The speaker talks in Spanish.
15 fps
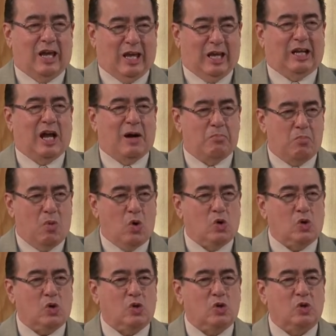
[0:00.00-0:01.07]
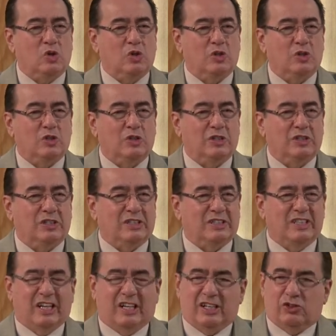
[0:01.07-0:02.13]
el amor
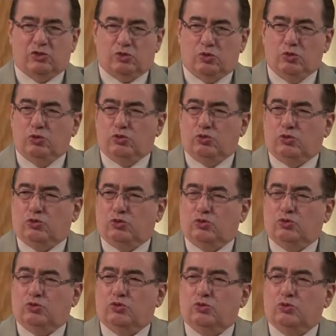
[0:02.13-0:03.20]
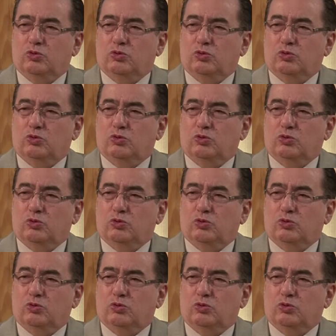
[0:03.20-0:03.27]
de Jesús.